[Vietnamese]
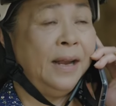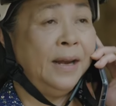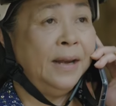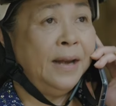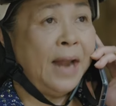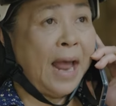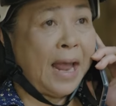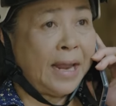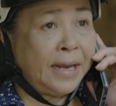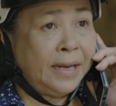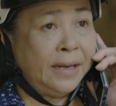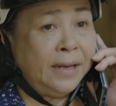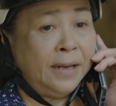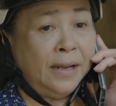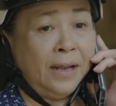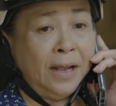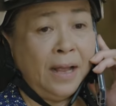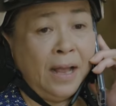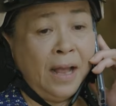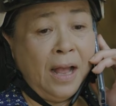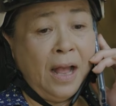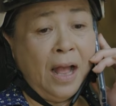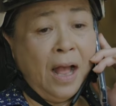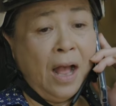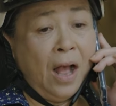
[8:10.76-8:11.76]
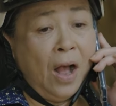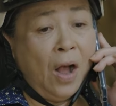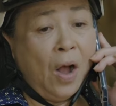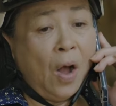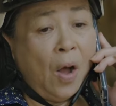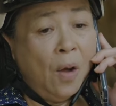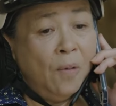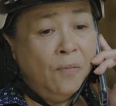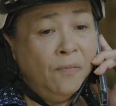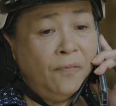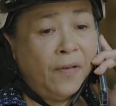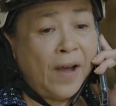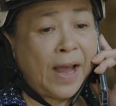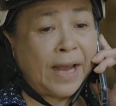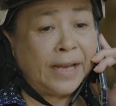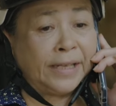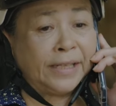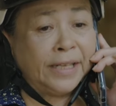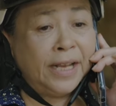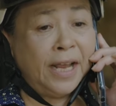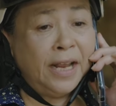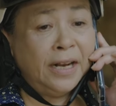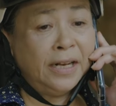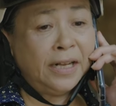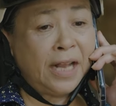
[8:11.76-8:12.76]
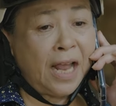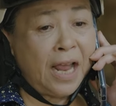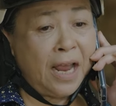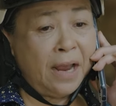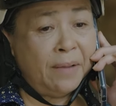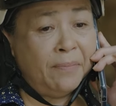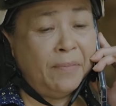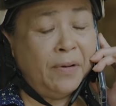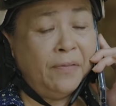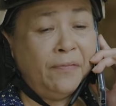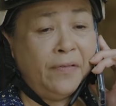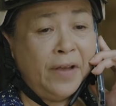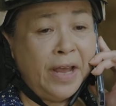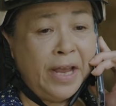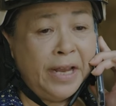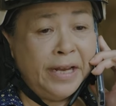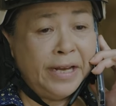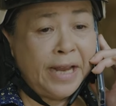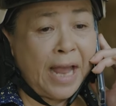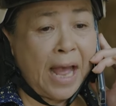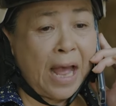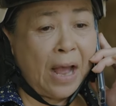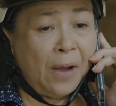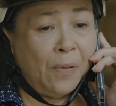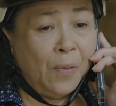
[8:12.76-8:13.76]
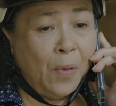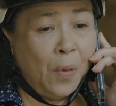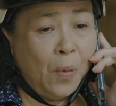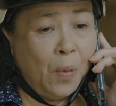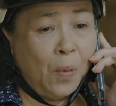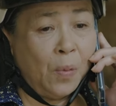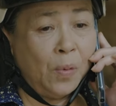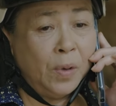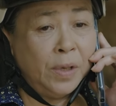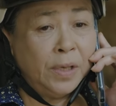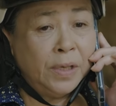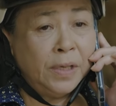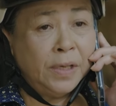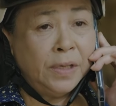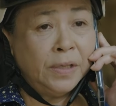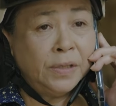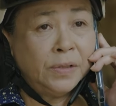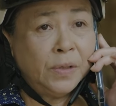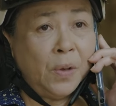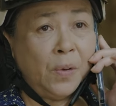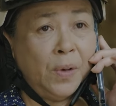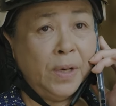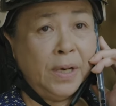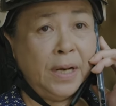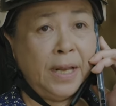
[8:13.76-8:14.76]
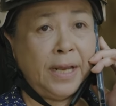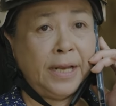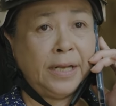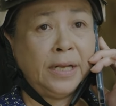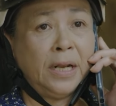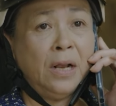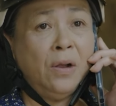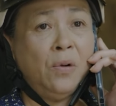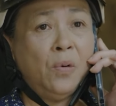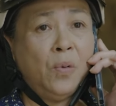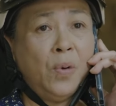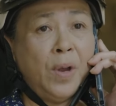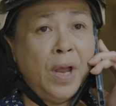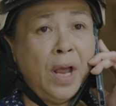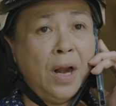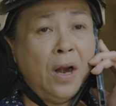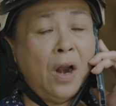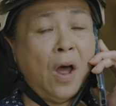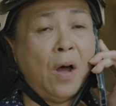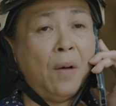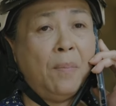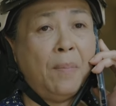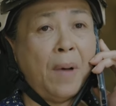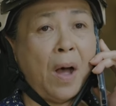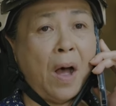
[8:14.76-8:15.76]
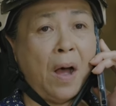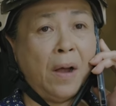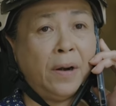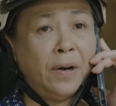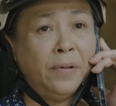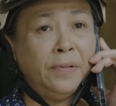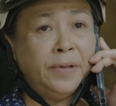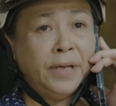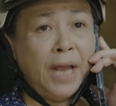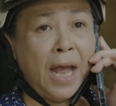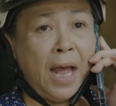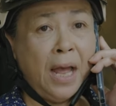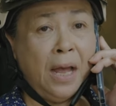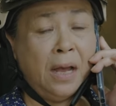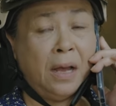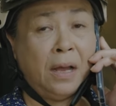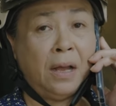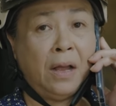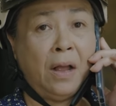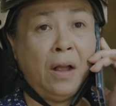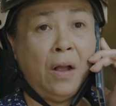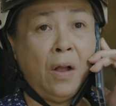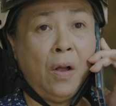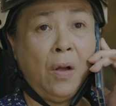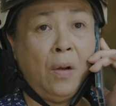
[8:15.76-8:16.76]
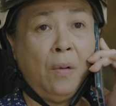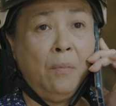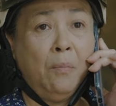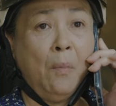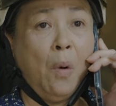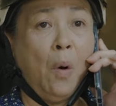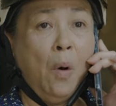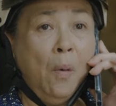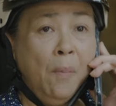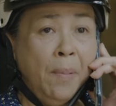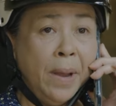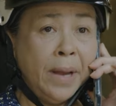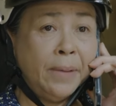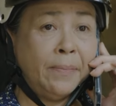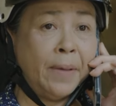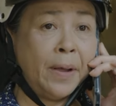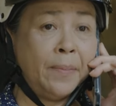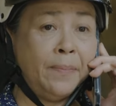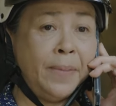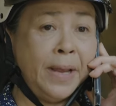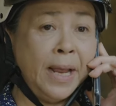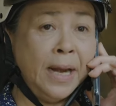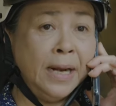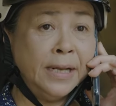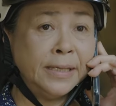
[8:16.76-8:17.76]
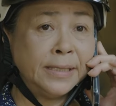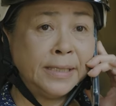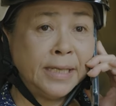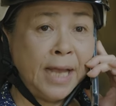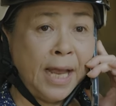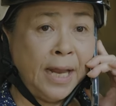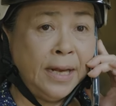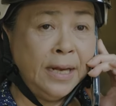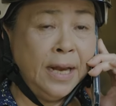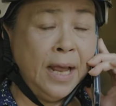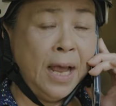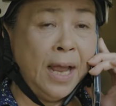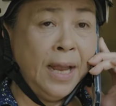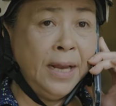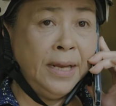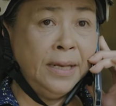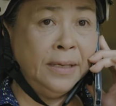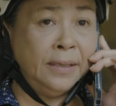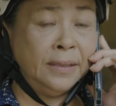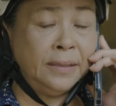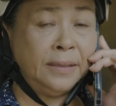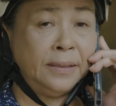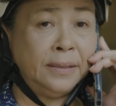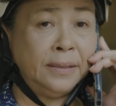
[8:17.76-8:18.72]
Này, không phải tiện thể mà về nhà ngủ rồi lại thức khuya lọ mọ đâu nhá. Bố mày mà biết là chết đấy.